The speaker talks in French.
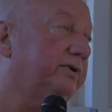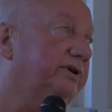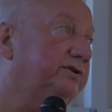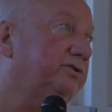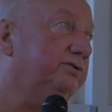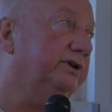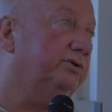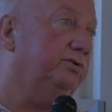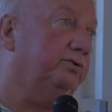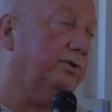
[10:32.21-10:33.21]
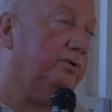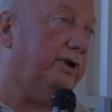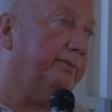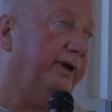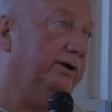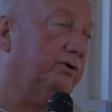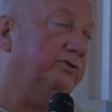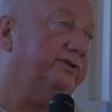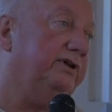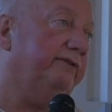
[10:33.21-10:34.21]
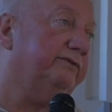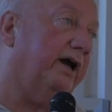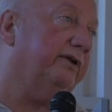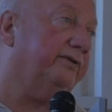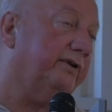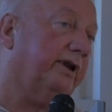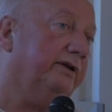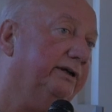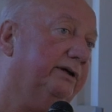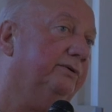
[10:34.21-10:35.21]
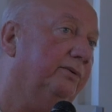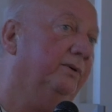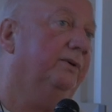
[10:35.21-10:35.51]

qui sont des cultures qu'on appelle continentales, c'est-à-dire